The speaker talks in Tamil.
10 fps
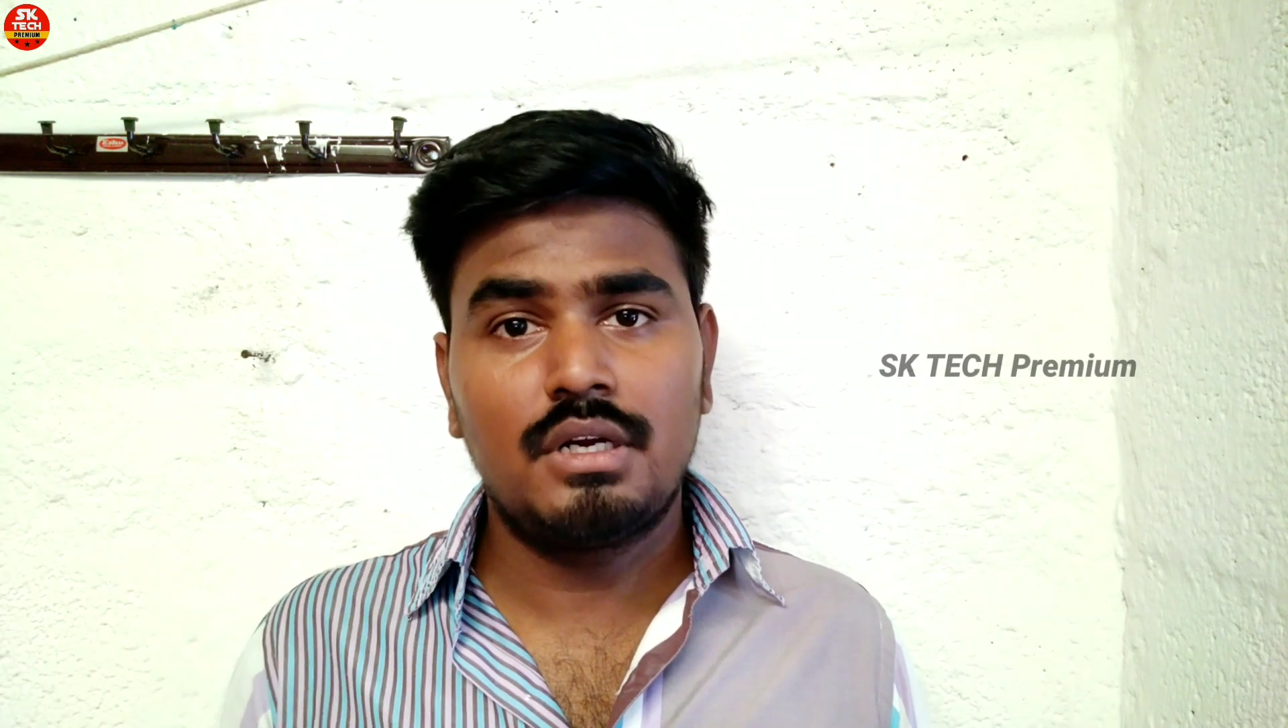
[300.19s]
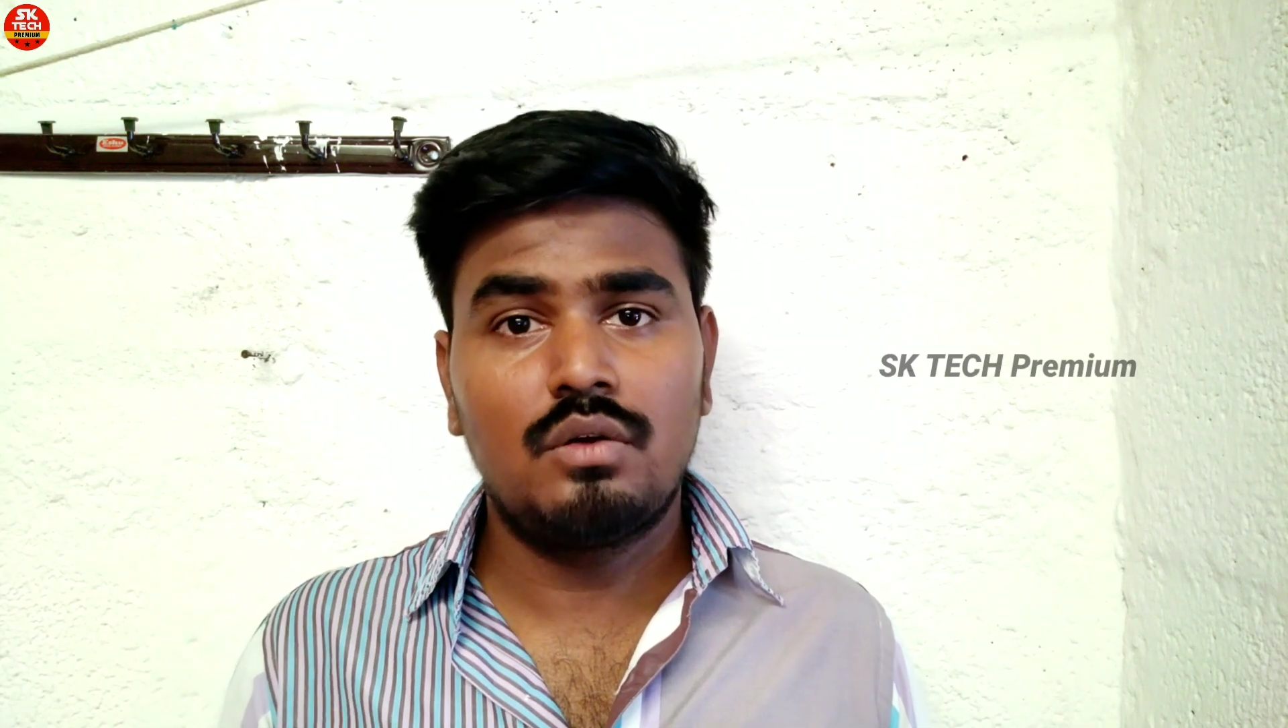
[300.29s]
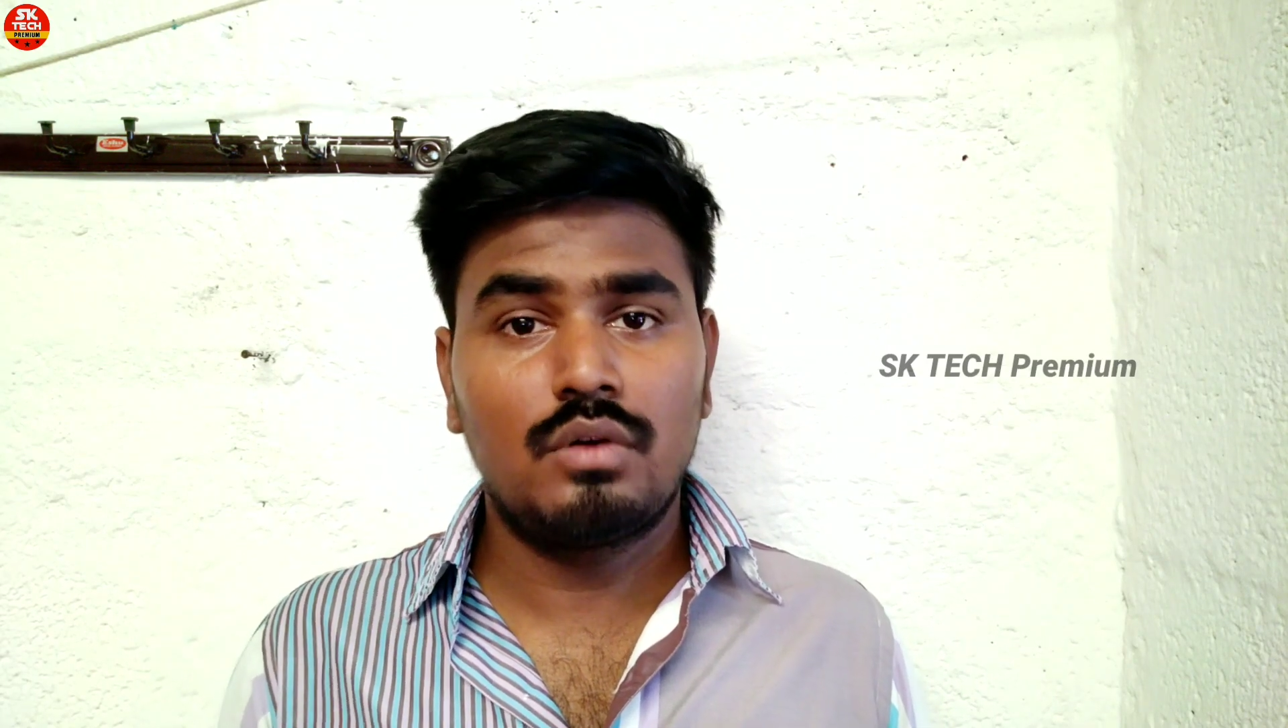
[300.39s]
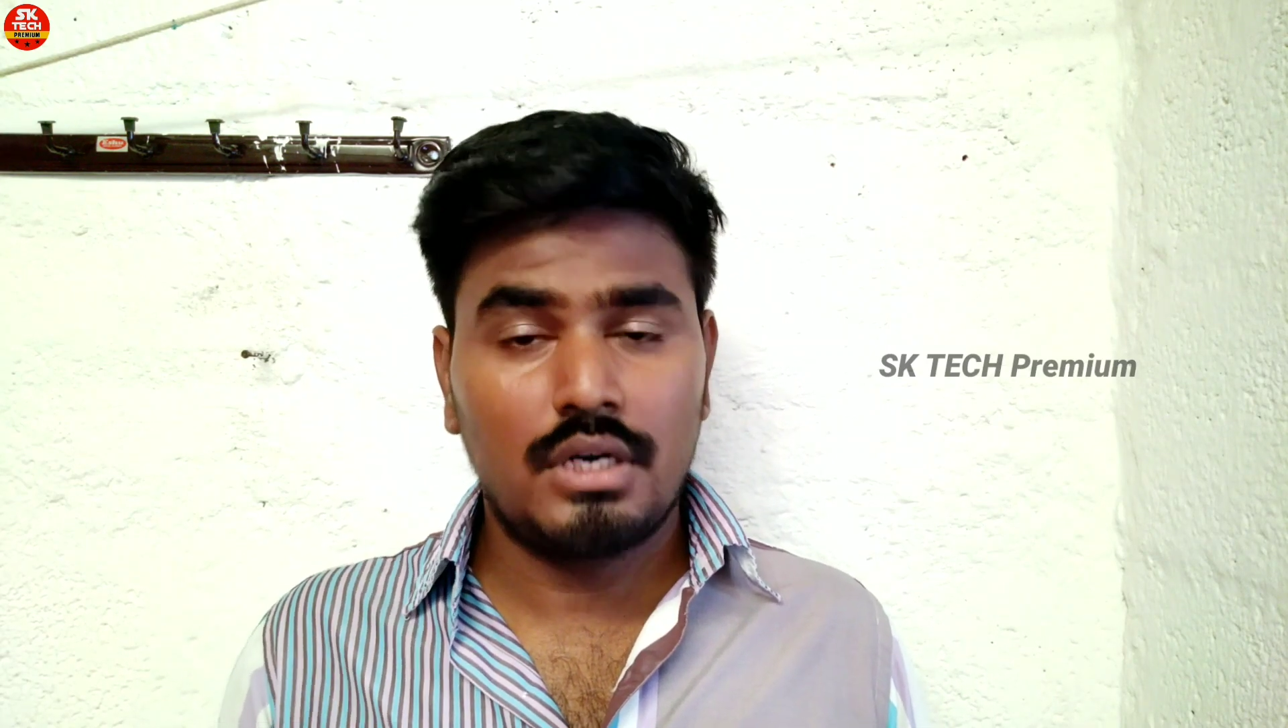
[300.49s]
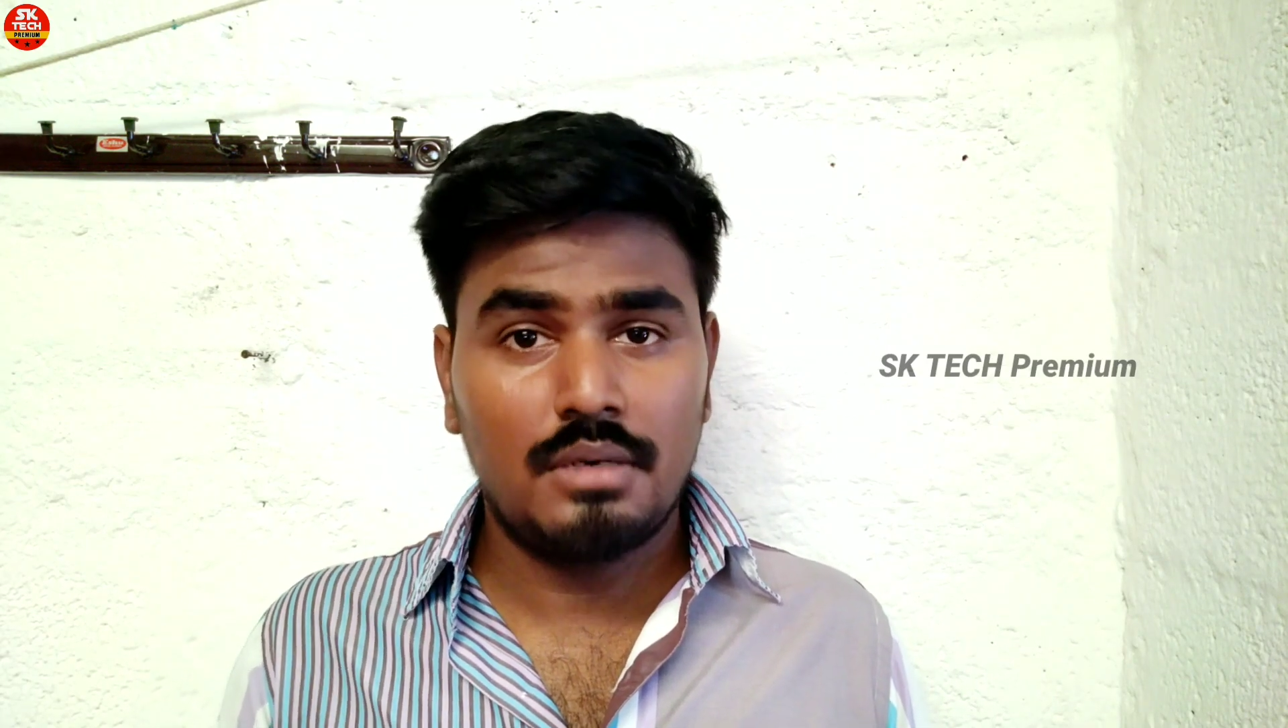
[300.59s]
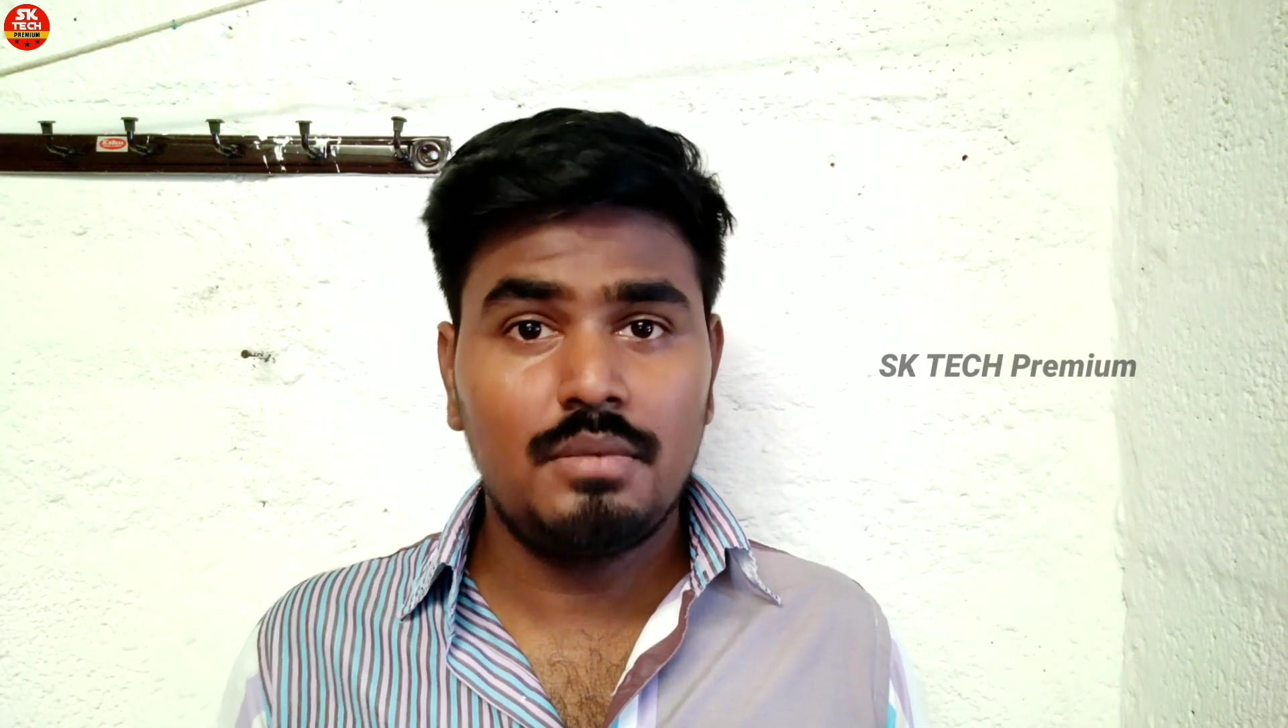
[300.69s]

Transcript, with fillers: பண்ணுங்கள் உங்கள்